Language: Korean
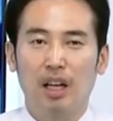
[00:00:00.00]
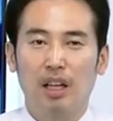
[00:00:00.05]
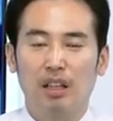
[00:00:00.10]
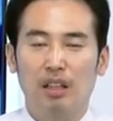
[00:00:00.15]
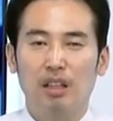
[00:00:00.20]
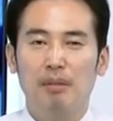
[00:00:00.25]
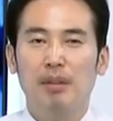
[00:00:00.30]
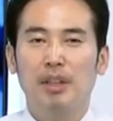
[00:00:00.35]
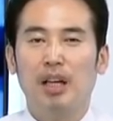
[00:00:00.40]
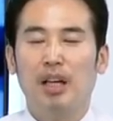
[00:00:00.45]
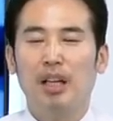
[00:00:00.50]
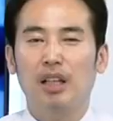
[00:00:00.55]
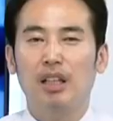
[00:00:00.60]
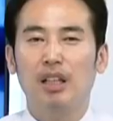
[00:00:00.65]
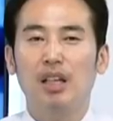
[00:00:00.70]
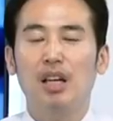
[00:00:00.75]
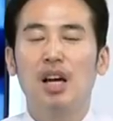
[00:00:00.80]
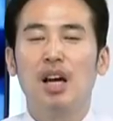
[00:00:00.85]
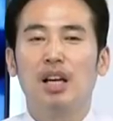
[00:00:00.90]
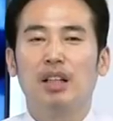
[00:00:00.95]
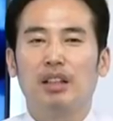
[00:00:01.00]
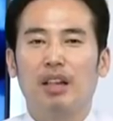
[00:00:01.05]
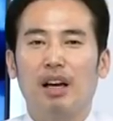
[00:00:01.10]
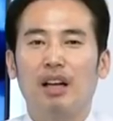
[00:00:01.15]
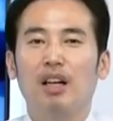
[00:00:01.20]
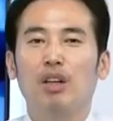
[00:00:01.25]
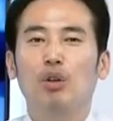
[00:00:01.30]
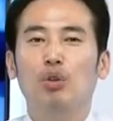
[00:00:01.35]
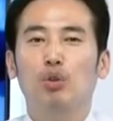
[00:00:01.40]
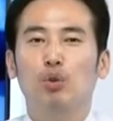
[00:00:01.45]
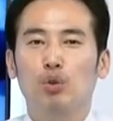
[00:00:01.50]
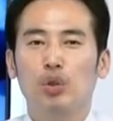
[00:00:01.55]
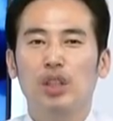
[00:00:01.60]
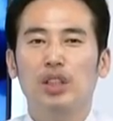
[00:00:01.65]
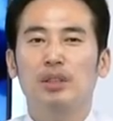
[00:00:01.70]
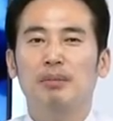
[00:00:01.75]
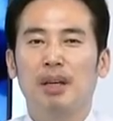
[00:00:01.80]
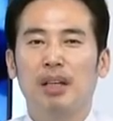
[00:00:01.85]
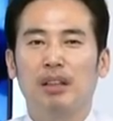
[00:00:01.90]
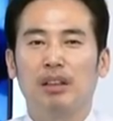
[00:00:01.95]
그러면 당연히 대한항공도
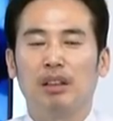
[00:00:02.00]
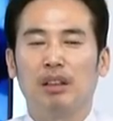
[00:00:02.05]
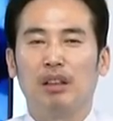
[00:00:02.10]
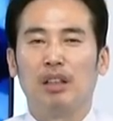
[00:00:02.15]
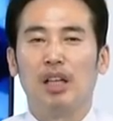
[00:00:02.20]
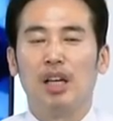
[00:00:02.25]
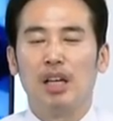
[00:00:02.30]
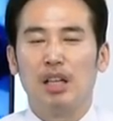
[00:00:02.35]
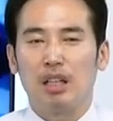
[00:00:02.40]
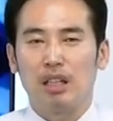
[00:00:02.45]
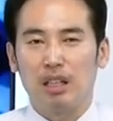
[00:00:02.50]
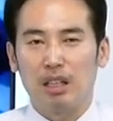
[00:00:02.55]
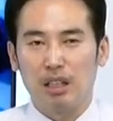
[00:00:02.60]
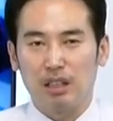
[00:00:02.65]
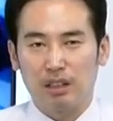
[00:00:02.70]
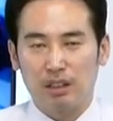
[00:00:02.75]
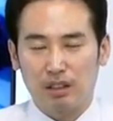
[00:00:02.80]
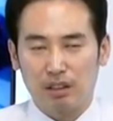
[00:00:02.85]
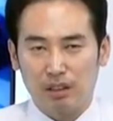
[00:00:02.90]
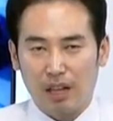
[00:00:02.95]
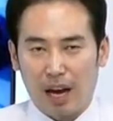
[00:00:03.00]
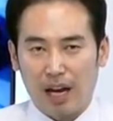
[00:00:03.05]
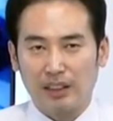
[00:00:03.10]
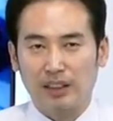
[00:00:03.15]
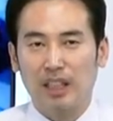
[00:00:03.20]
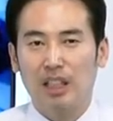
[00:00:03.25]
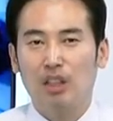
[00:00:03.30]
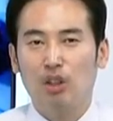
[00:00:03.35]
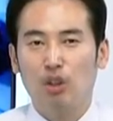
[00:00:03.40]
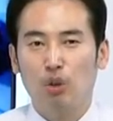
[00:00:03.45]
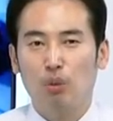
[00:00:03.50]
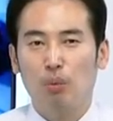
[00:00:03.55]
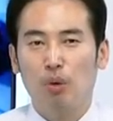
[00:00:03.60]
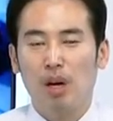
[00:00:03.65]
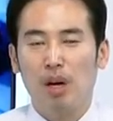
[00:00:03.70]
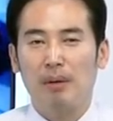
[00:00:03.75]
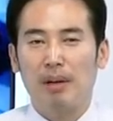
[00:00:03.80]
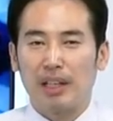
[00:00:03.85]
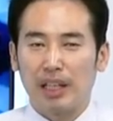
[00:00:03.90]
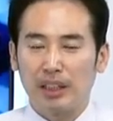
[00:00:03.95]
수혜지만은 이 아시아나는공
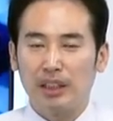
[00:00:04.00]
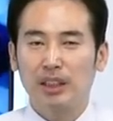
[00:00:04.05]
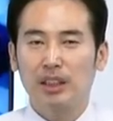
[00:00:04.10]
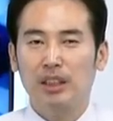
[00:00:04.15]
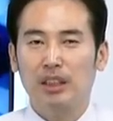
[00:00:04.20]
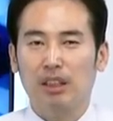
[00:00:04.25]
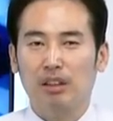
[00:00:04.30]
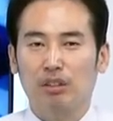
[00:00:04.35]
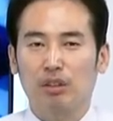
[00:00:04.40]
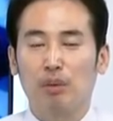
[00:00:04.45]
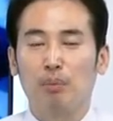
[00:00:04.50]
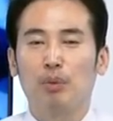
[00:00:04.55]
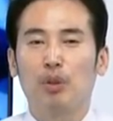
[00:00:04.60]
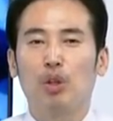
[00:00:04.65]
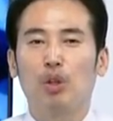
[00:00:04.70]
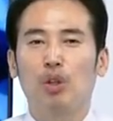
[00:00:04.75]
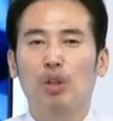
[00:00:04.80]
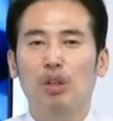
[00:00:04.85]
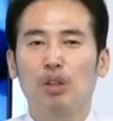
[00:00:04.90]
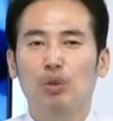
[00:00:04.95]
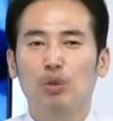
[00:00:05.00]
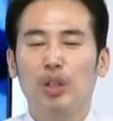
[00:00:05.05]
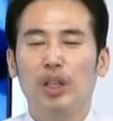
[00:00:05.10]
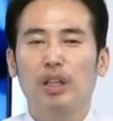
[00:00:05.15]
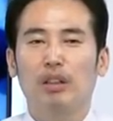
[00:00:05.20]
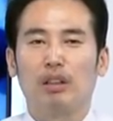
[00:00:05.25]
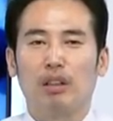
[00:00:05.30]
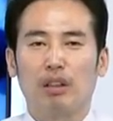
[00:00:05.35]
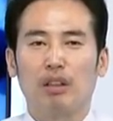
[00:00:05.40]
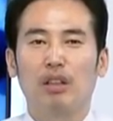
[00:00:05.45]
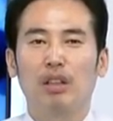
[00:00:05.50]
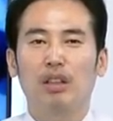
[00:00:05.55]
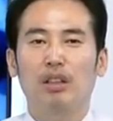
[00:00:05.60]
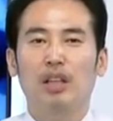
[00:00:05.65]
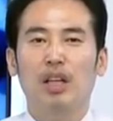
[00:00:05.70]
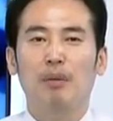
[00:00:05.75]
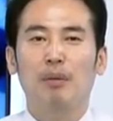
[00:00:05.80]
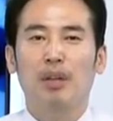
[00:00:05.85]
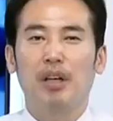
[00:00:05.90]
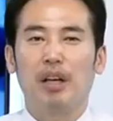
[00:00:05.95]
포함한 LCC가 좀 더 수혜가 더 크기
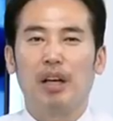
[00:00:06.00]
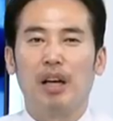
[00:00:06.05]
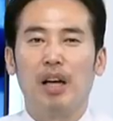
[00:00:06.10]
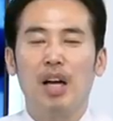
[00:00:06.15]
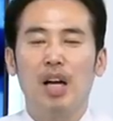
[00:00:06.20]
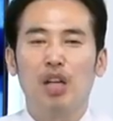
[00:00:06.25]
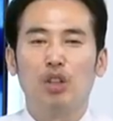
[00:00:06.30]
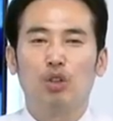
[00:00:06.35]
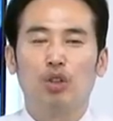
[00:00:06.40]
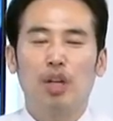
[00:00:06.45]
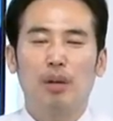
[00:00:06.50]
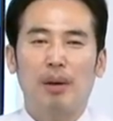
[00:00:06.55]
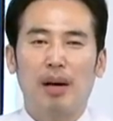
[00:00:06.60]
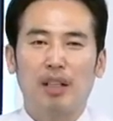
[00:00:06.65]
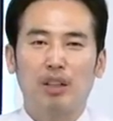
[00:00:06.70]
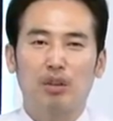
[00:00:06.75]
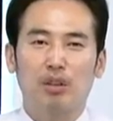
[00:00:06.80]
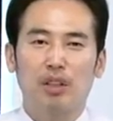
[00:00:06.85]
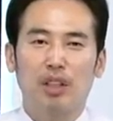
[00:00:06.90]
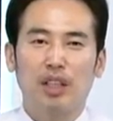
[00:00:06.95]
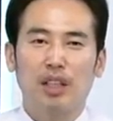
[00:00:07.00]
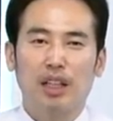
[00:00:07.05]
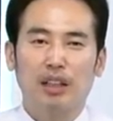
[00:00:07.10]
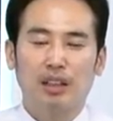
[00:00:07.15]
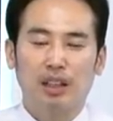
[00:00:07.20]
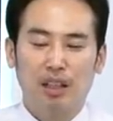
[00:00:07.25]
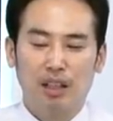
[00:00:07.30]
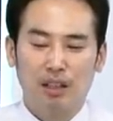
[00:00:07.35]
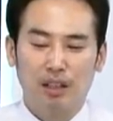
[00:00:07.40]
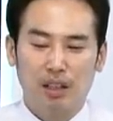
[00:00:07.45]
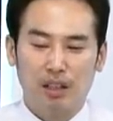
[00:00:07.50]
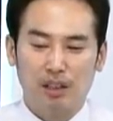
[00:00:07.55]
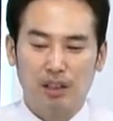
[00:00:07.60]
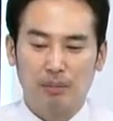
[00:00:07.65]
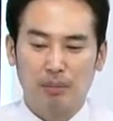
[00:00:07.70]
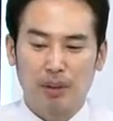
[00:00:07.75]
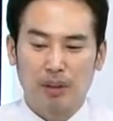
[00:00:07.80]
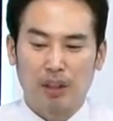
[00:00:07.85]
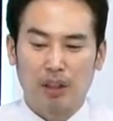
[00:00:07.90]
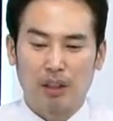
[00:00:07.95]
때문에 주가 반응이 좀 크게 나타나는 것
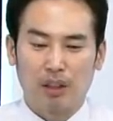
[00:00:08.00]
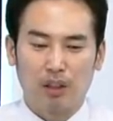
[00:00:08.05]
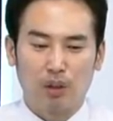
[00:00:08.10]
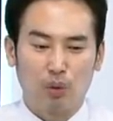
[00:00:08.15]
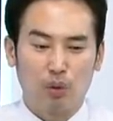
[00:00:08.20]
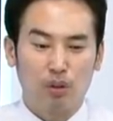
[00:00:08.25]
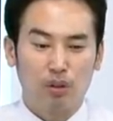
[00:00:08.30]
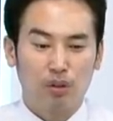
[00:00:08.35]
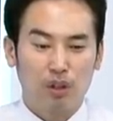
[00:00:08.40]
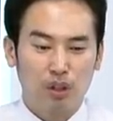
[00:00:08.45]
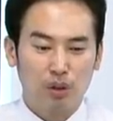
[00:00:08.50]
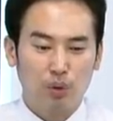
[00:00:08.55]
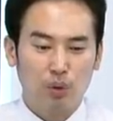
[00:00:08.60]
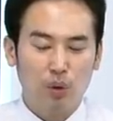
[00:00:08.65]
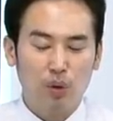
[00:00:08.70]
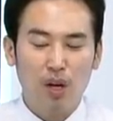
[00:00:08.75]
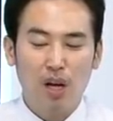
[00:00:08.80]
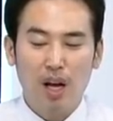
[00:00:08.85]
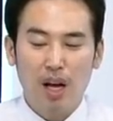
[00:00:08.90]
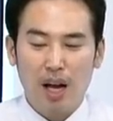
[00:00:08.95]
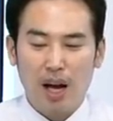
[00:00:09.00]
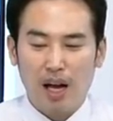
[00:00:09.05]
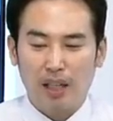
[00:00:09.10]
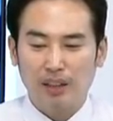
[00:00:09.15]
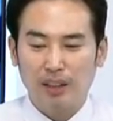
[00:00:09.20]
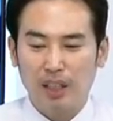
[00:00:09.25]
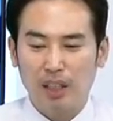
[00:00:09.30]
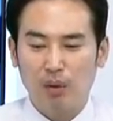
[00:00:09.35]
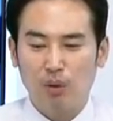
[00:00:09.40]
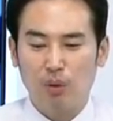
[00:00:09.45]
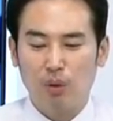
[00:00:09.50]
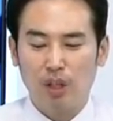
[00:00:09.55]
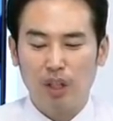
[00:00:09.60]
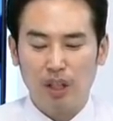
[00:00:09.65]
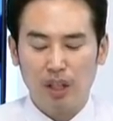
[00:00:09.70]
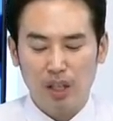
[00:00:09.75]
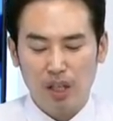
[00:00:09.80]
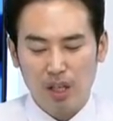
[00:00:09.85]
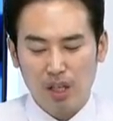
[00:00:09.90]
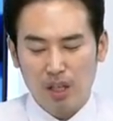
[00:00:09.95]
같습니다. 그리고 그중에서도 아시아항공이